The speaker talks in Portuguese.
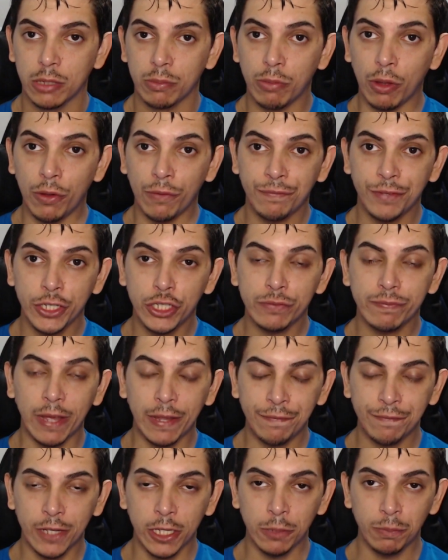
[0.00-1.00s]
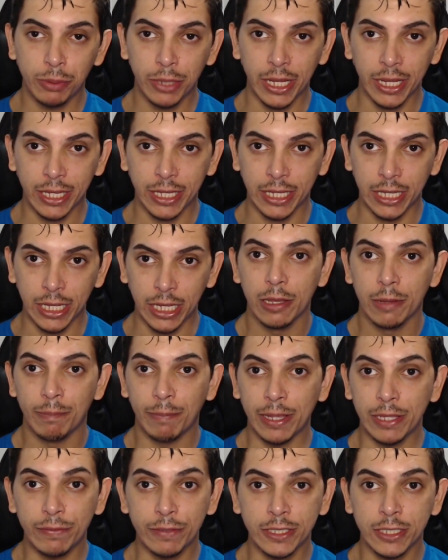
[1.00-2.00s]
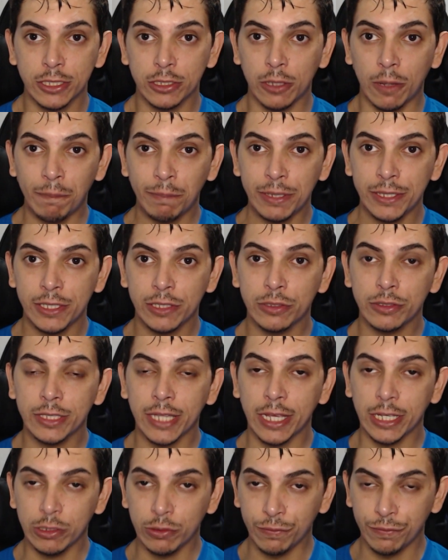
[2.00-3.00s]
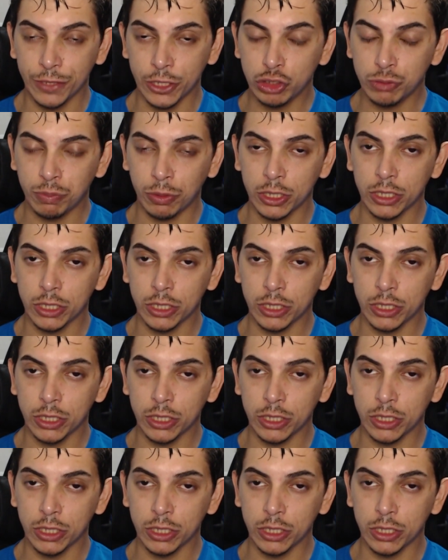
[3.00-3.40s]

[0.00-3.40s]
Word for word: Bom, o vídeo vai ficando por aqui, mas vocês não precisam sair do vídeo,